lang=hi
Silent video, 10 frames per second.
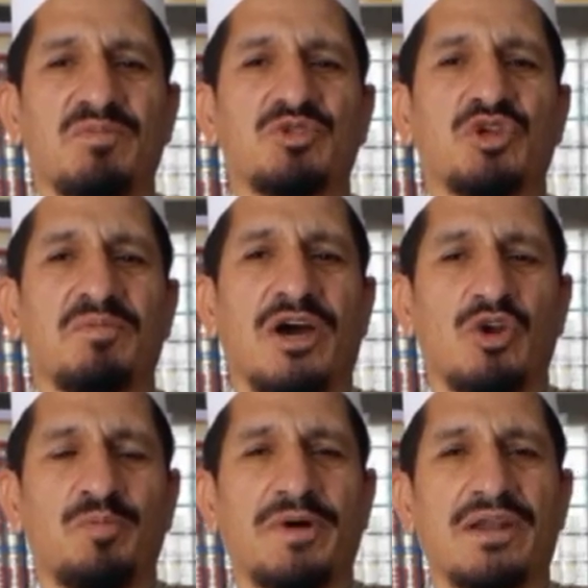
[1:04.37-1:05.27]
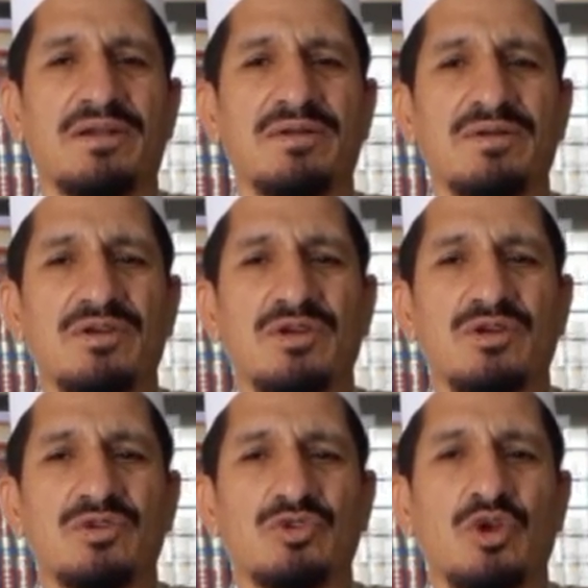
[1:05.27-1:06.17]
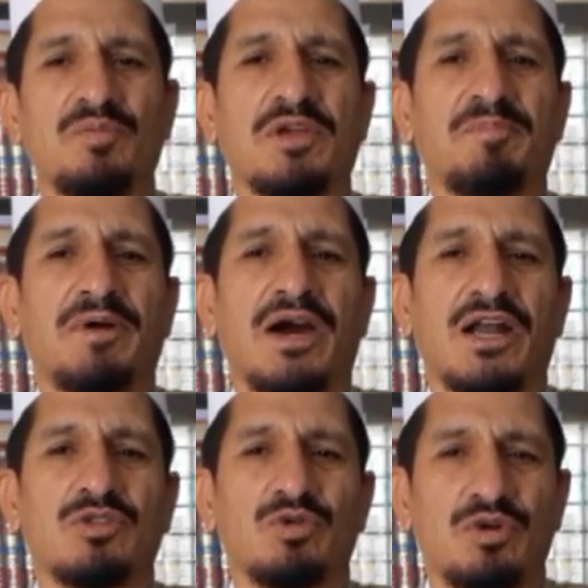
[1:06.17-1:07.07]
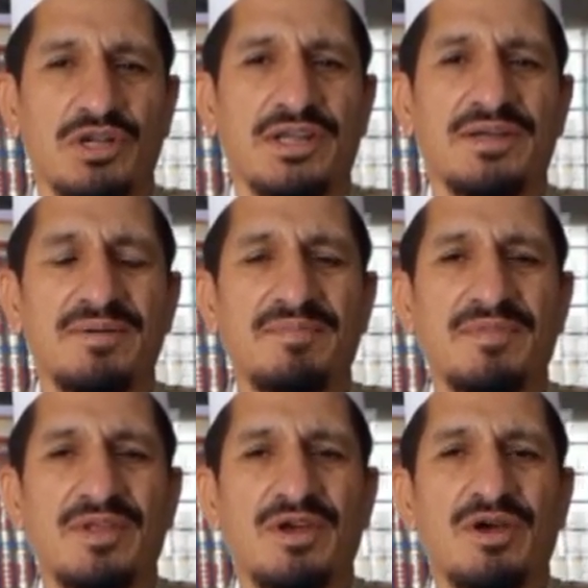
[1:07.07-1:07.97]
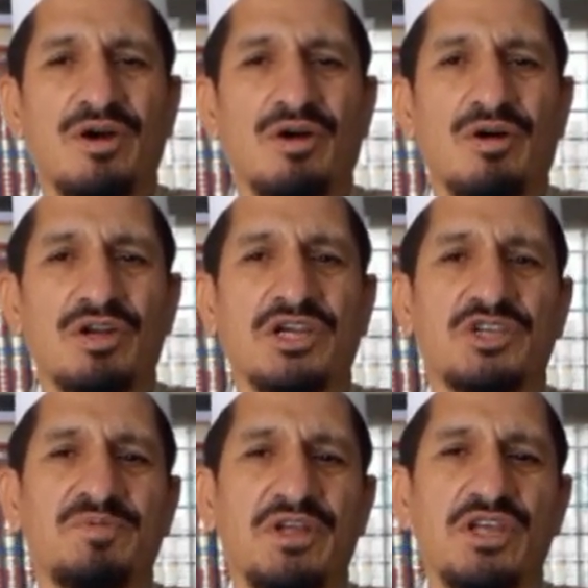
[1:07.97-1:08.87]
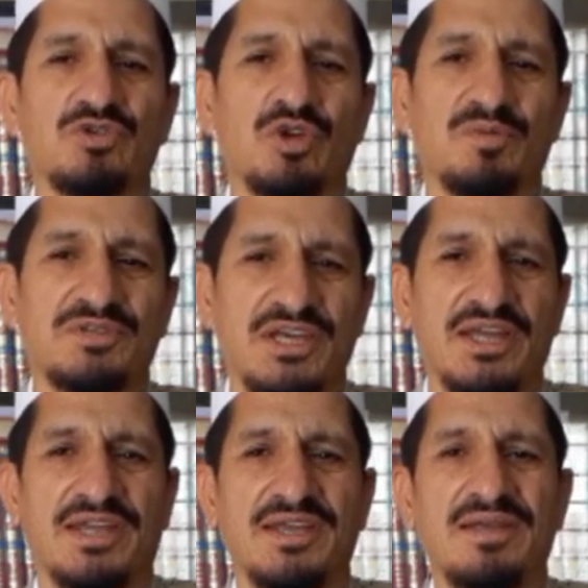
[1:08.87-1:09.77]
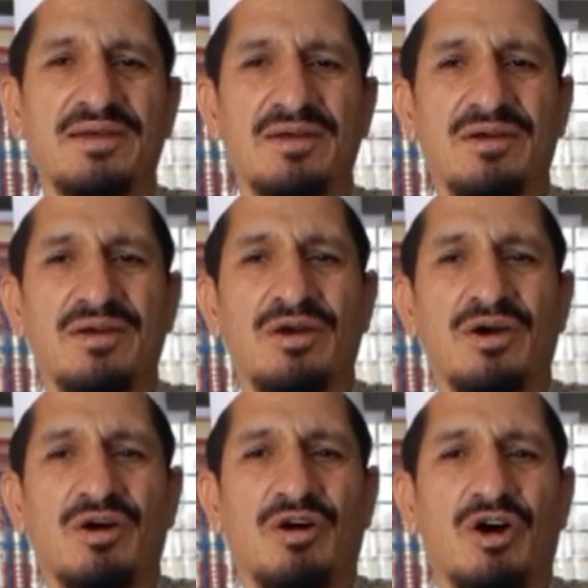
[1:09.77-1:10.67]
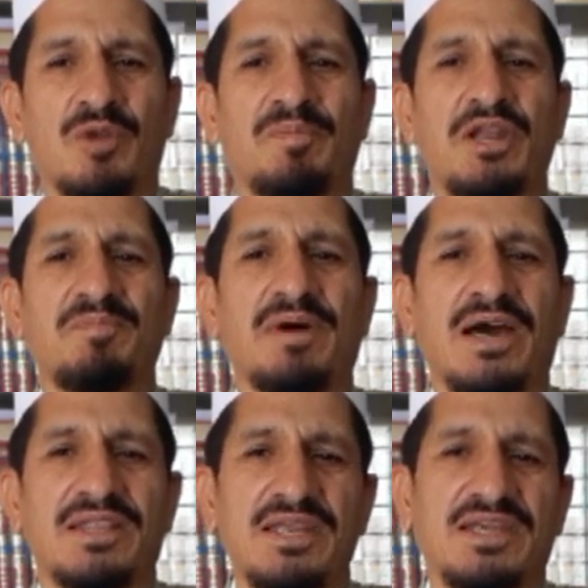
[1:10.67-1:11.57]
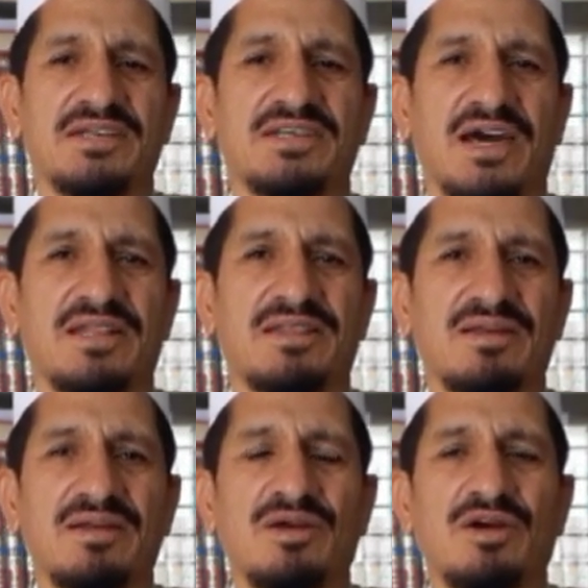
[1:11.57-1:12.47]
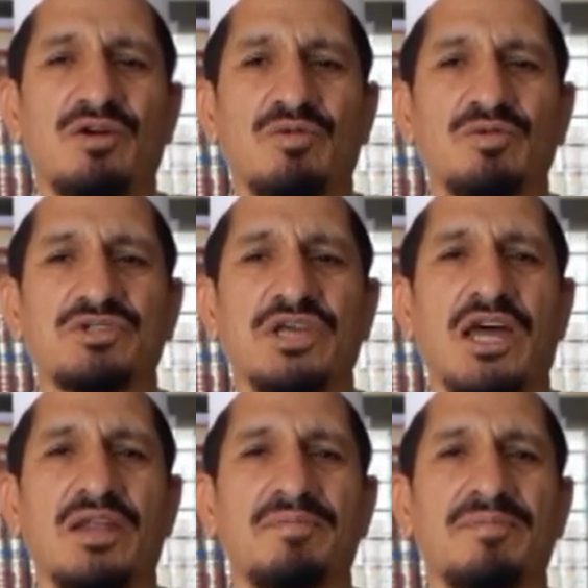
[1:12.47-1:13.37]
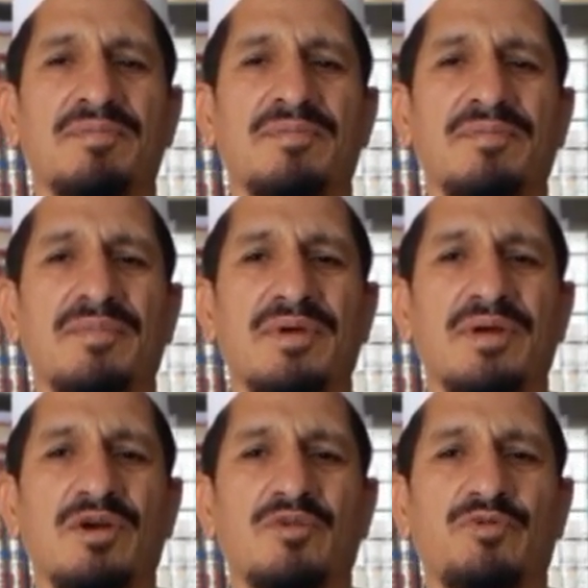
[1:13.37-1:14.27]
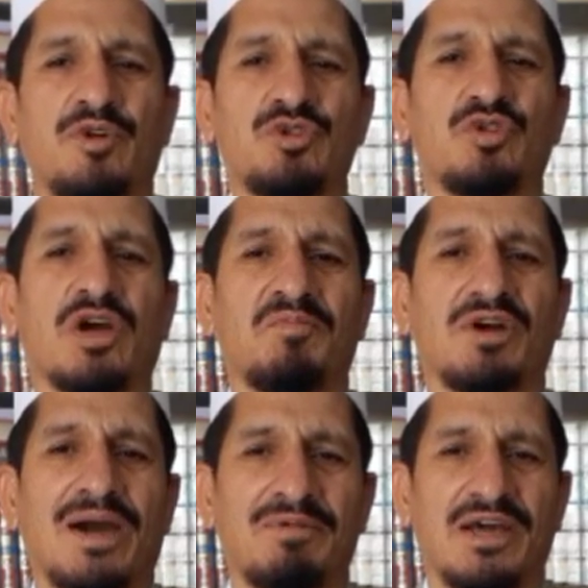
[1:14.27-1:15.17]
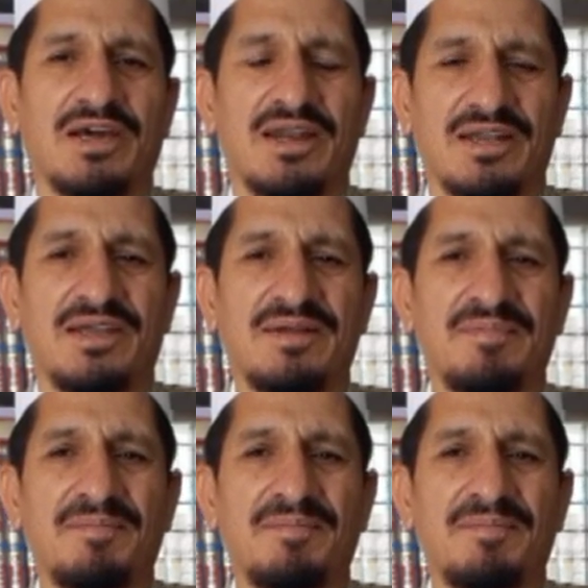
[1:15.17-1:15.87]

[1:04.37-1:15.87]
मुसलमानों पर जुल्म के पहाड़ तोड़ रहे और कश्मीरी जुल्म सह रहे और बड़ी बहादरी के साथ उन ालम फ़ौजों का मुकाबला कर रहे हैं